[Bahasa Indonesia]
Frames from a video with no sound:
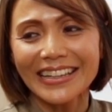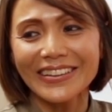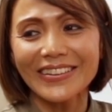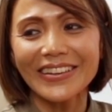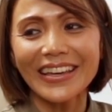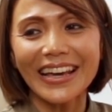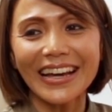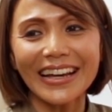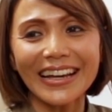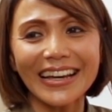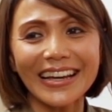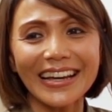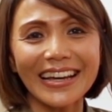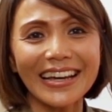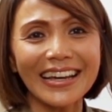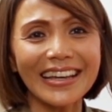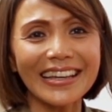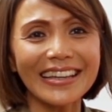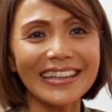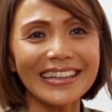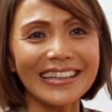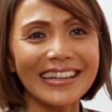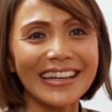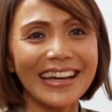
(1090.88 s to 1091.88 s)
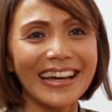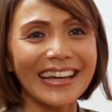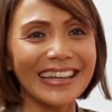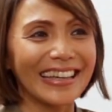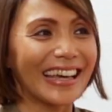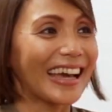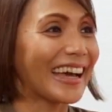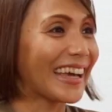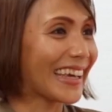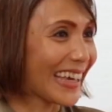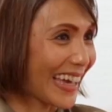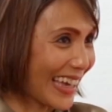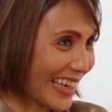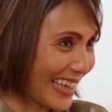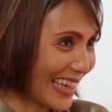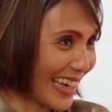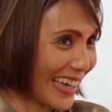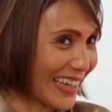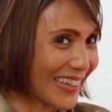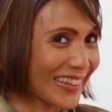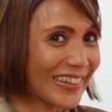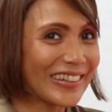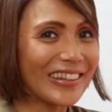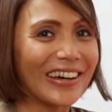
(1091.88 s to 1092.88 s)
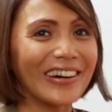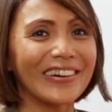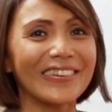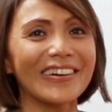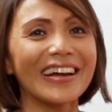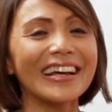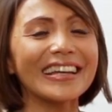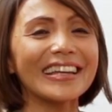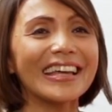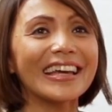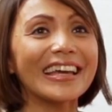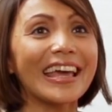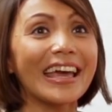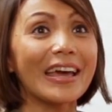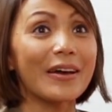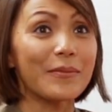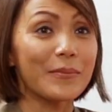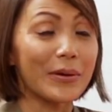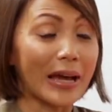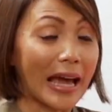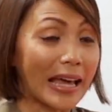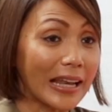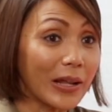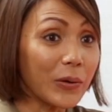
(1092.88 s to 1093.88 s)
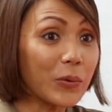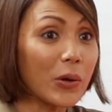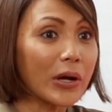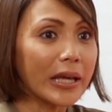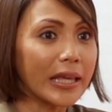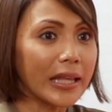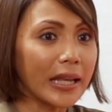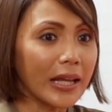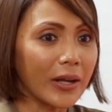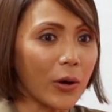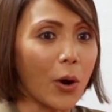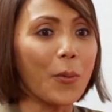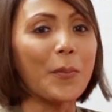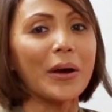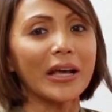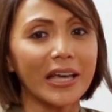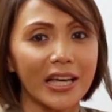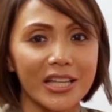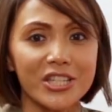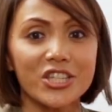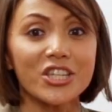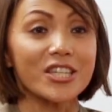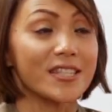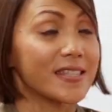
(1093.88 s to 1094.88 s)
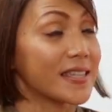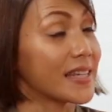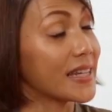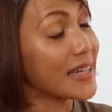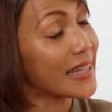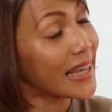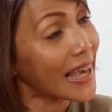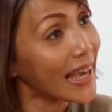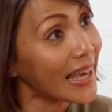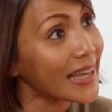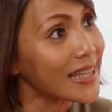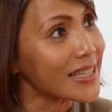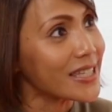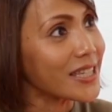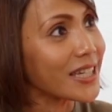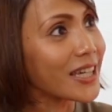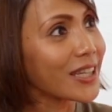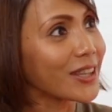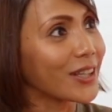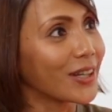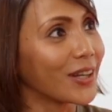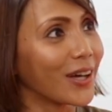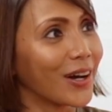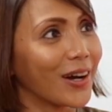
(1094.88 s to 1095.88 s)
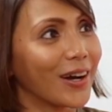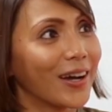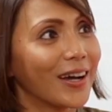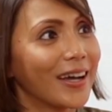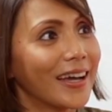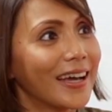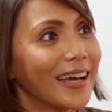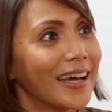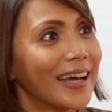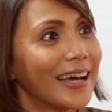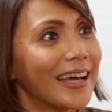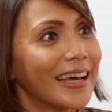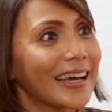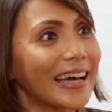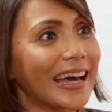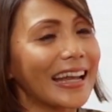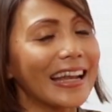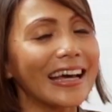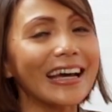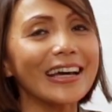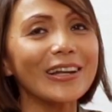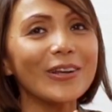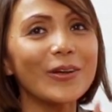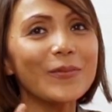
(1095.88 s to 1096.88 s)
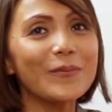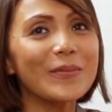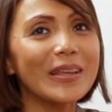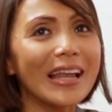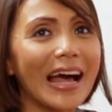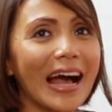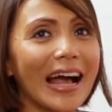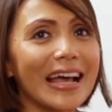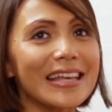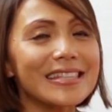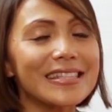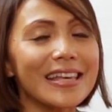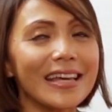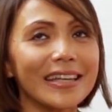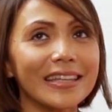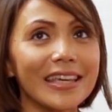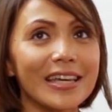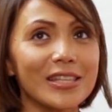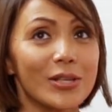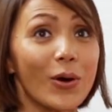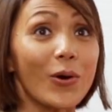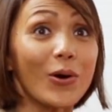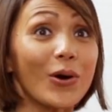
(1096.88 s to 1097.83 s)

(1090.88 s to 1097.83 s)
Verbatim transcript: Ibu ya, tahu nih. Iya, iya, iya, iya, you know right? Yang kayak karena gue kira oh my god she's engaged gitu iya. loh. Karena kan lo bilang I said yes.